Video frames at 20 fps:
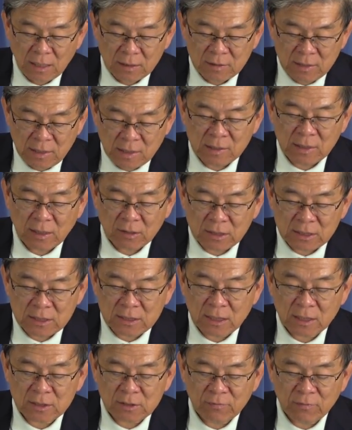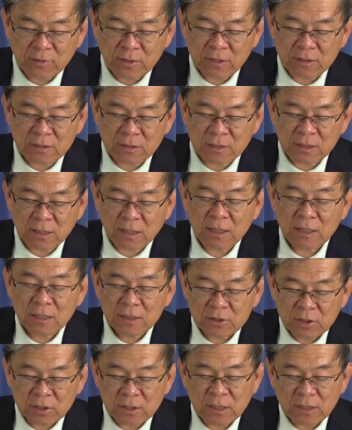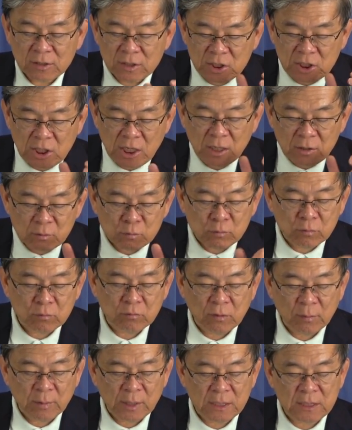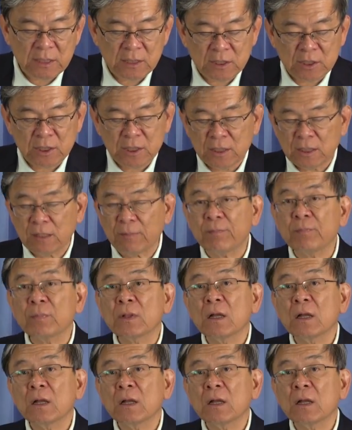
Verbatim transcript: 听到而相信福音的人呢，圣经要坚固我们的信心的。